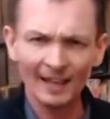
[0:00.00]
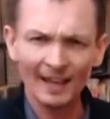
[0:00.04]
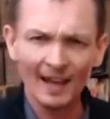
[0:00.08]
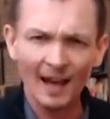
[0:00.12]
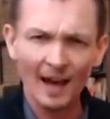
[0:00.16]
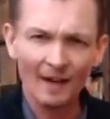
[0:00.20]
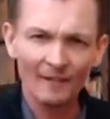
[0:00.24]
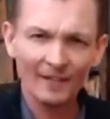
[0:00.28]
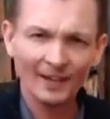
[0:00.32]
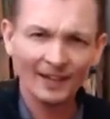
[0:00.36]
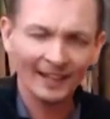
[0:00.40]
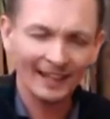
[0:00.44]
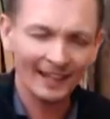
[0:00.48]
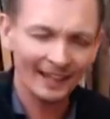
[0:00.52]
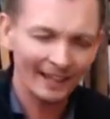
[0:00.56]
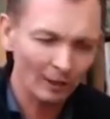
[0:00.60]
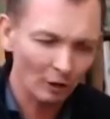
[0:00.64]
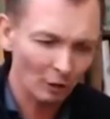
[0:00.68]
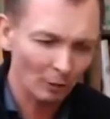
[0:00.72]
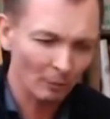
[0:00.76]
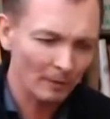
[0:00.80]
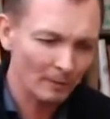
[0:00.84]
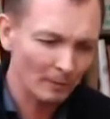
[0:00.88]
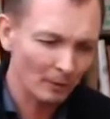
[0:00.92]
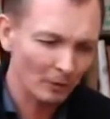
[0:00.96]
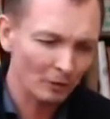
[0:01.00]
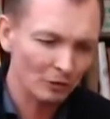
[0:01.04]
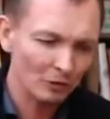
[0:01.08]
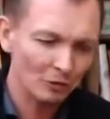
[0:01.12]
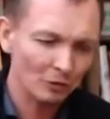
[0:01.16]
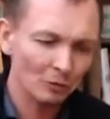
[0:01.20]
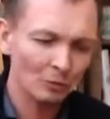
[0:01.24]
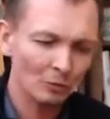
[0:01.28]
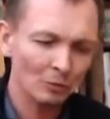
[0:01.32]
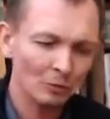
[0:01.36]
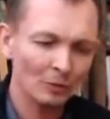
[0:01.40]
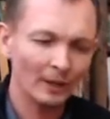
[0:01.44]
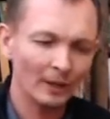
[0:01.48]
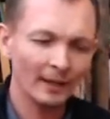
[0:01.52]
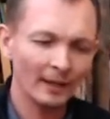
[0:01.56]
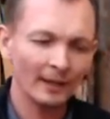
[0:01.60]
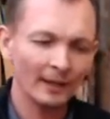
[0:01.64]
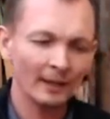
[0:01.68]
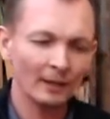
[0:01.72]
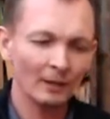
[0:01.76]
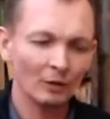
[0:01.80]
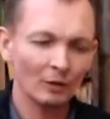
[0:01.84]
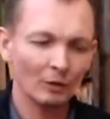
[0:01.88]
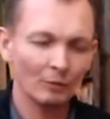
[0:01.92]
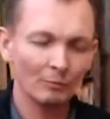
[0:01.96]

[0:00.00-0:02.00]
avec énormément de sons et euh,